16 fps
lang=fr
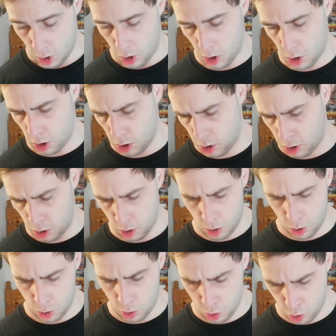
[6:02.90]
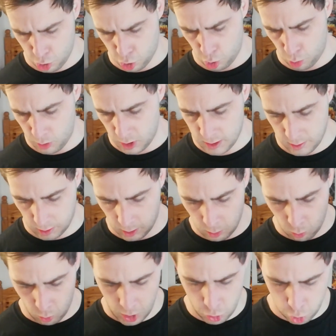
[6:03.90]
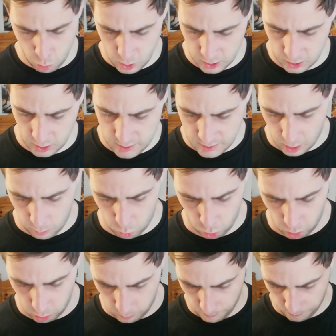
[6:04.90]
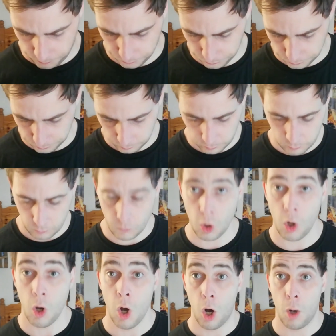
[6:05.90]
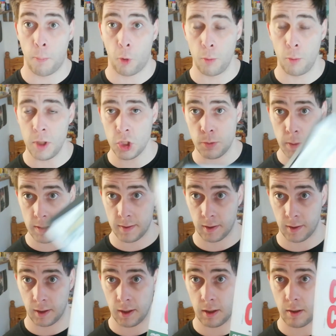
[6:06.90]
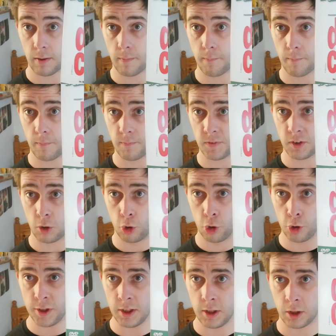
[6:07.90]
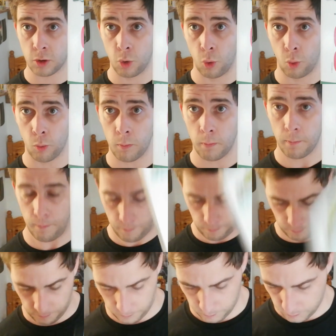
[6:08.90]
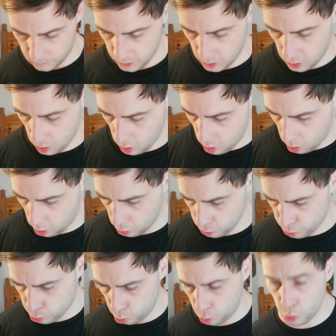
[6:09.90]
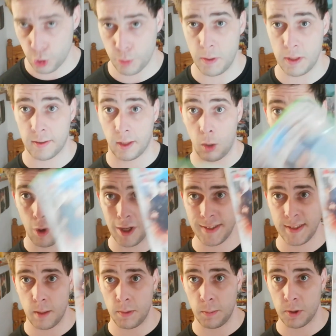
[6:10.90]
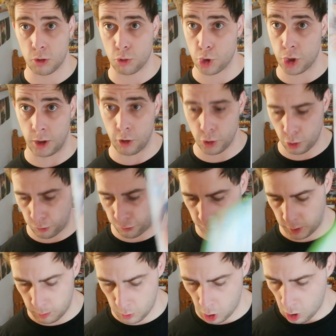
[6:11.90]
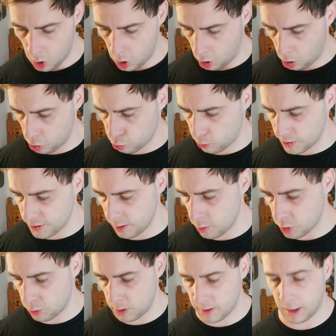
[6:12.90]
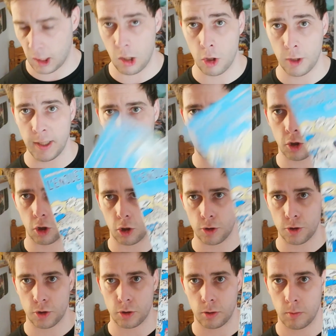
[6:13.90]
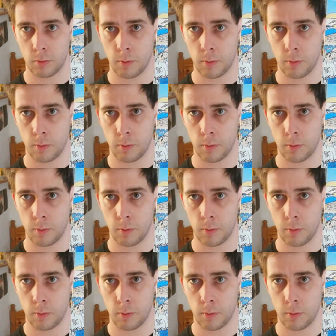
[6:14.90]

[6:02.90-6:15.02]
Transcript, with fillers: Euh, je mettrai, ouais, je mettrai ça, moi. En premier, je mettrai le dîner de con. En second, je mettrai Wasabi parce que j'adore ce film. En troisième, je mettrai l'enquête corse.